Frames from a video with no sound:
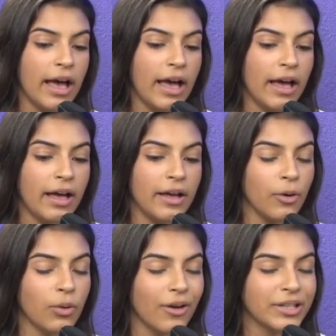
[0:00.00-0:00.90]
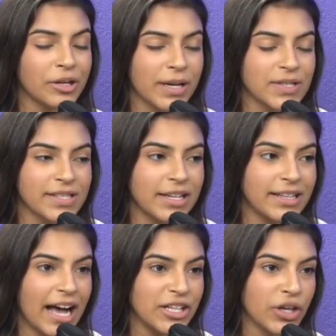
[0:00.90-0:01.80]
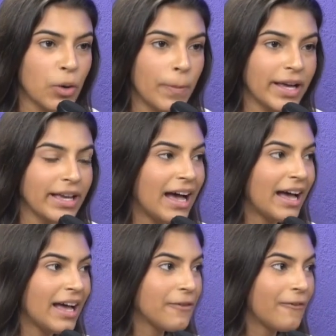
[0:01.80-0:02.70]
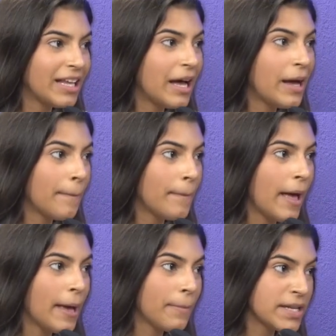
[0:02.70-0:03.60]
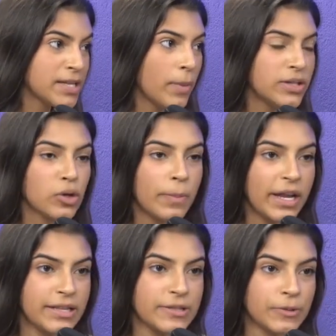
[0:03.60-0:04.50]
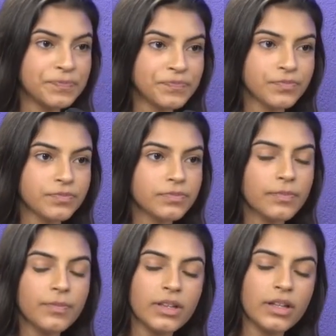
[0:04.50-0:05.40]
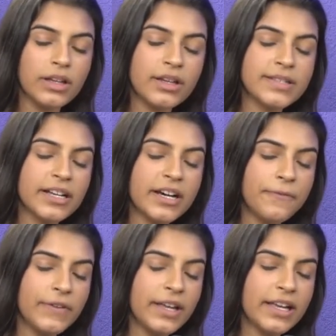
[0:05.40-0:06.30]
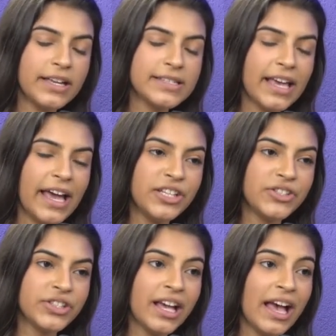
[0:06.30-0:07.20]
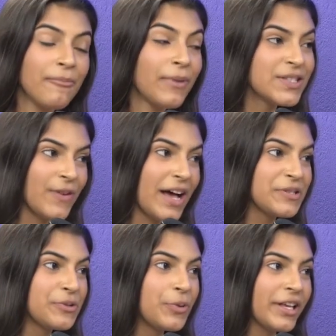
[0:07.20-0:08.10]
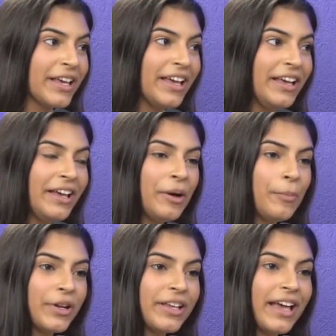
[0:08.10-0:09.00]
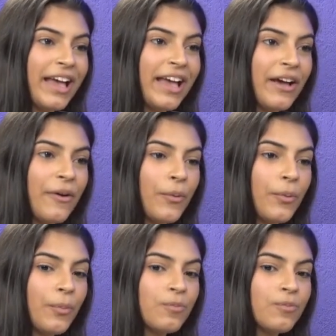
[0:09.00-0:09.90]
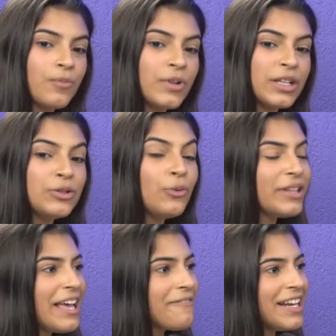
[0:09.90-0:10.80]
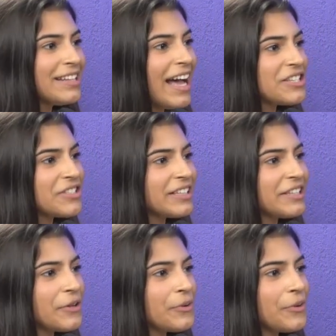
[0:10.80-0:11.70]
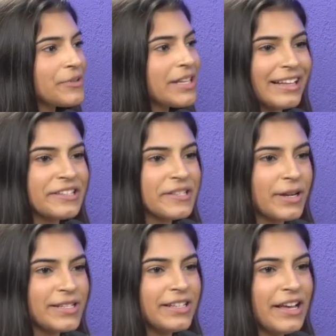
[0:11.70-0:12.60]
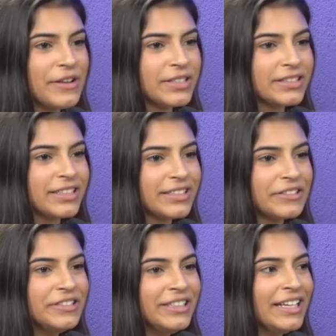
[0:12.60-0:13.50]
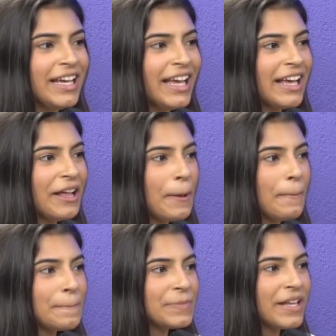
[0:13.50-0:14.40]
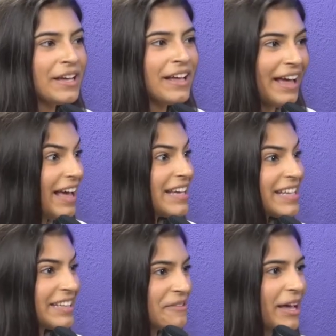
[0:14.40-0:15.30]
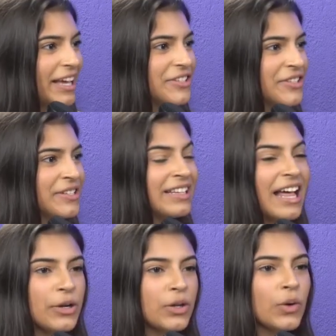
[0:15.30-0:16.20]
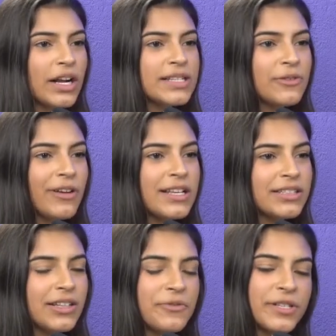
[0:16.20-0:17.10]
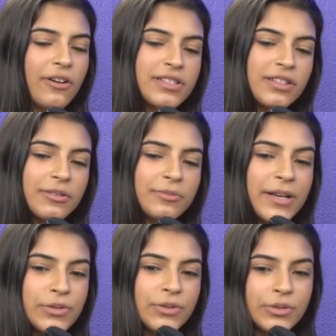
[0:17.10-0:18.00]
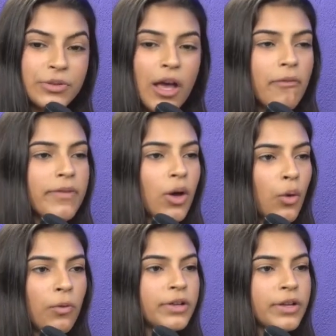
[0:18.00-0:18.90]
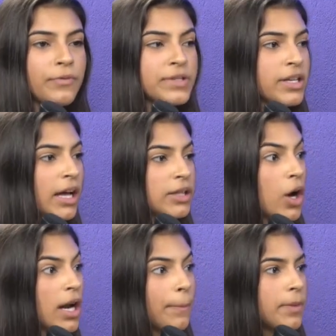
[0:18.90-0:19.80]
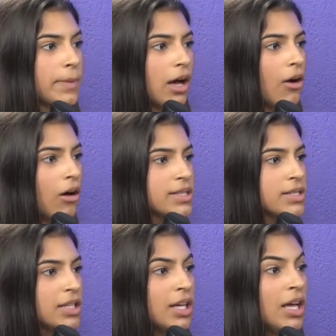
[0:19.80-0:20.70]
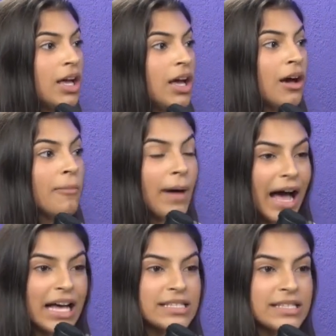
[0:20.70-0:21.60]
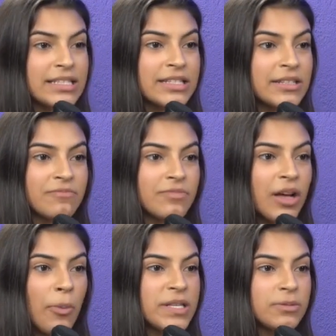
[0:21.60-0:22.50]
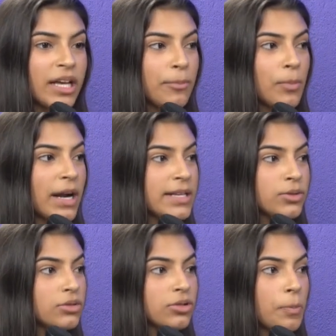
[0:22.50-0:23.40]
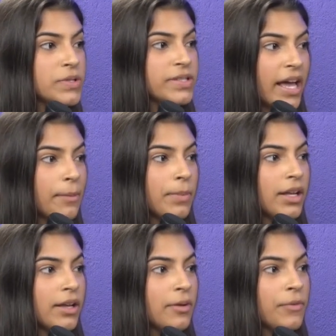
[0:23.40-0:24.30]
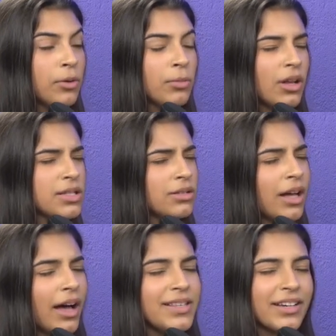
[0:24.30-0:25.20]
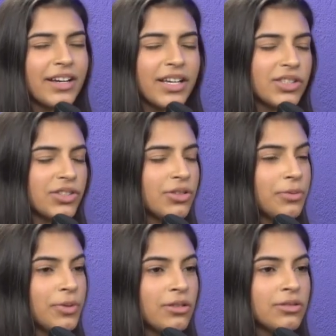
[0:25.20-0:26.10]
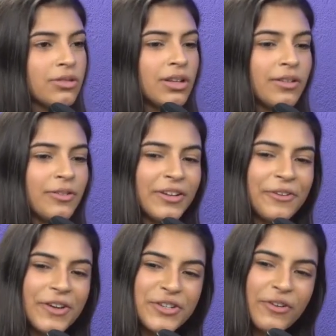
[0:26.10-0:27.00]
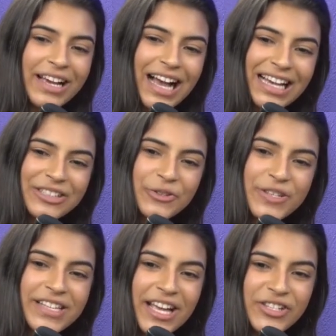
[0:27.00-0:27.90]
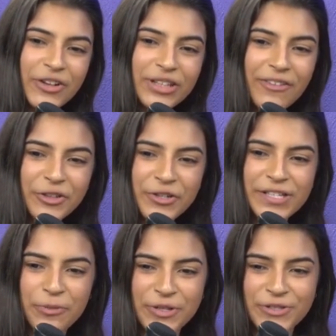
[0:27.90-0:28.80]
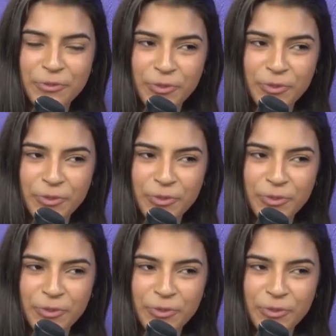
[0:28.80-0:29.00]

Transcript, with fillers: é, eu, eu tenho mais facilidade de acompanhar e falar imparcialmente sobre isso. Surf e skate é mais fácil, por quê? Porque não tem rivalidade entre os atletas brasileiros, entendeu? Sim, você pode torcer para todos. É, é, exatamente. claro que o coração fala assim, não, você gosta mais do, do Kelvin Hoffler, você adora a Pamela Rosa, mas, ao mesmo tempo, o Brasil no topo sempre fica, nossa, quando a Raíssa ganha, gente, eu fico, quando, quando eu vejo alguém caindo do skate ali, eu tava torcendo pra isso,